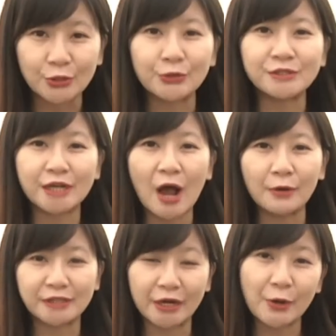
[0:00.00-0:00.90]
全都是
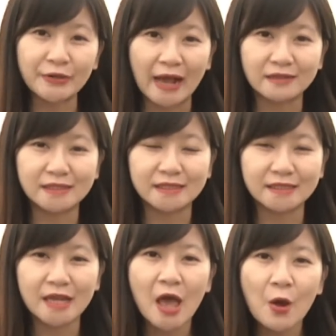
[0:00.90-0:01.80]
靠人工养
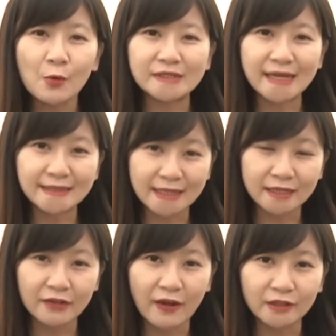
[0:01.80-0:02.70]
殖。我现在在
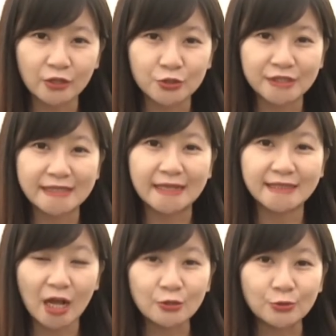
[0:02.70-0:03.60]
的地方呢，就是在
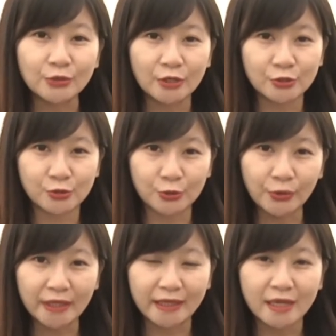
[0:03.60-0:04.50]
江苏的盱
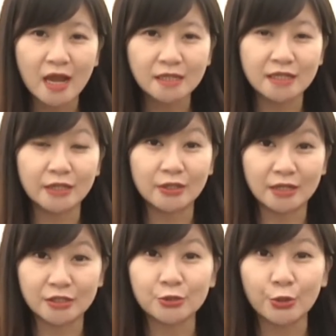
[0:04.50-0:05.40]
眙，这里
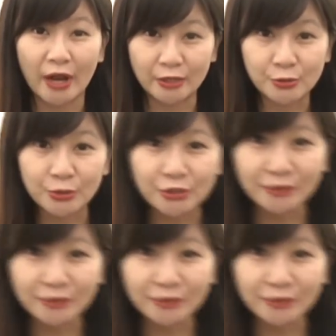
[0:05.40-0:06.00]
可是传说